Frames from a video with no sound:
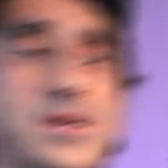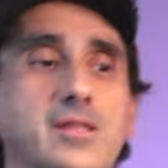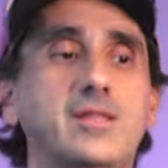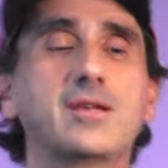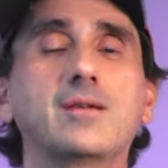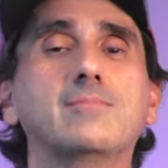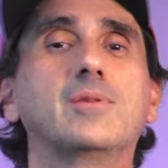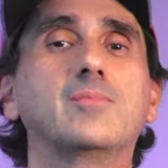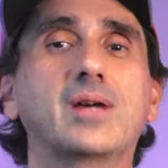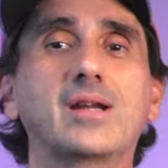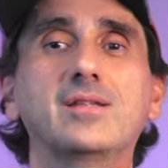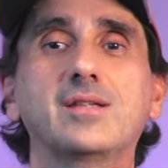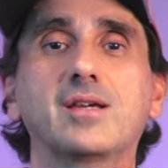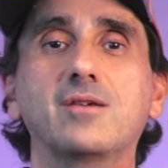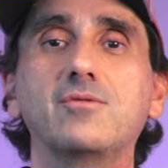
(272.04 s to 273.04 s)
Este me
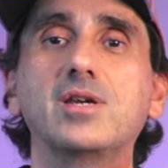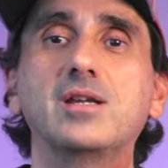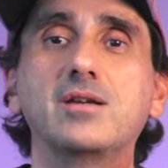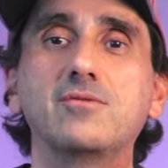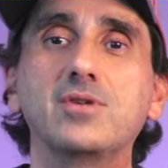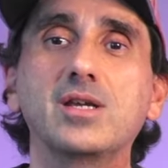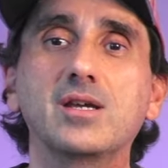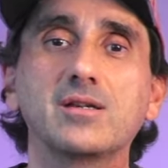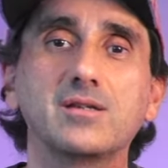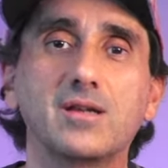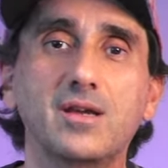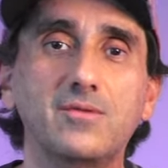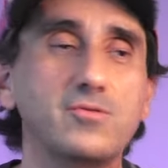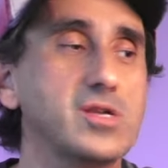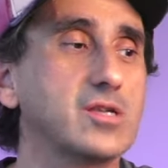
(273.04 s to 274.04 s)
parece que viene bien,
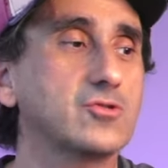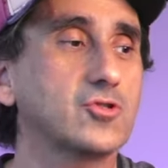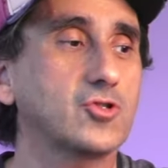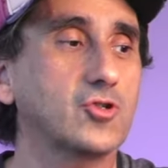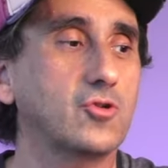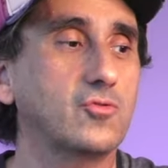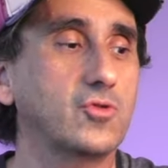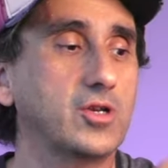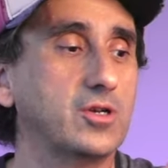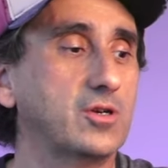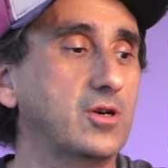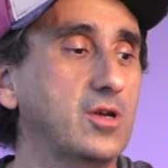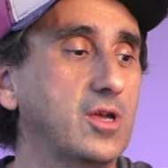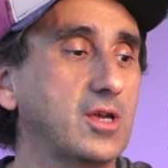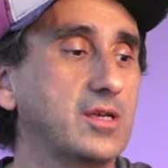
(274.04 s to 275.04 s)
es bien
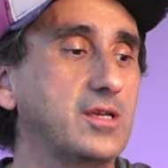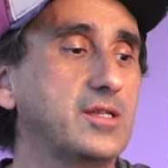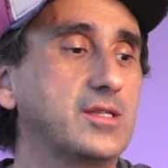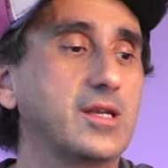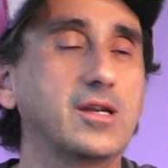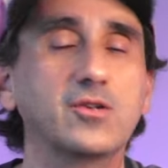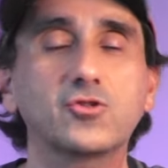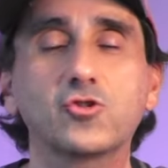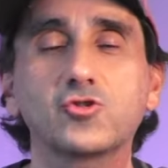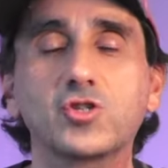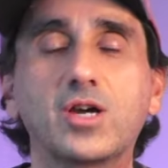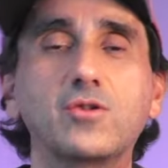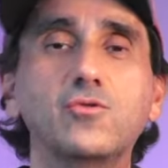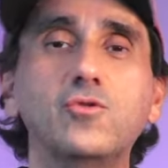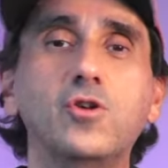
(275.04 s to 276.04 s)
sobrio y tiene esos
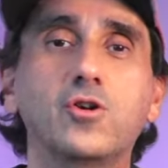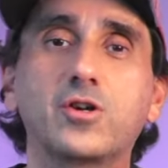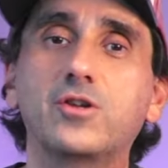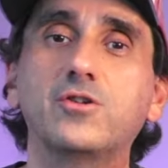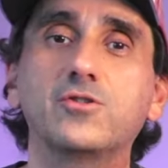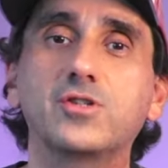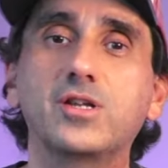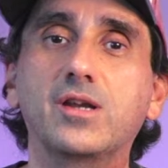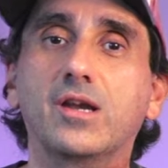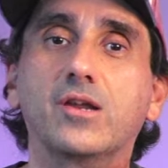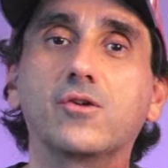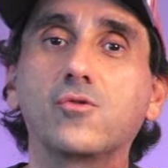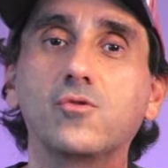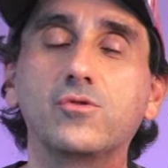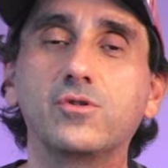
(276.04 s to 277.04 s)
ángulos que no tiene
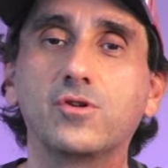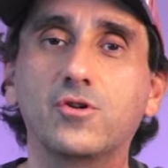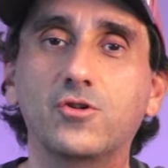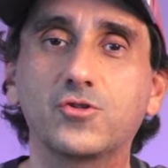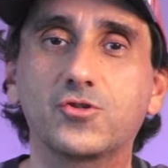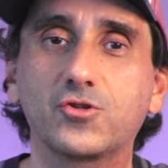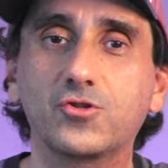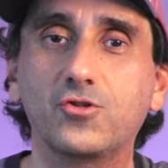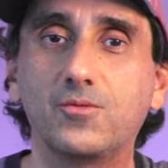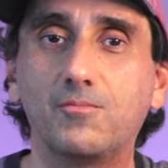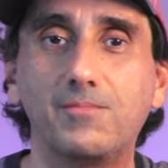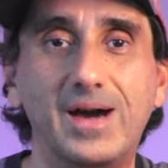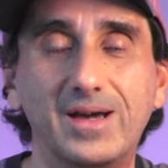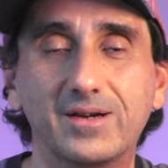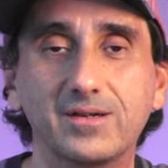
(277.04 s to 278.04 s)
ningún otro
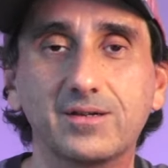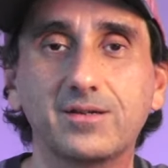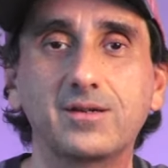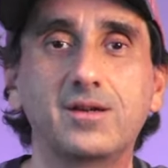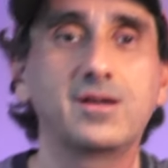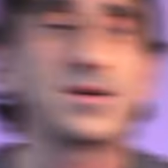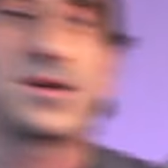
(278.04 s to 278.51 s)
Mark.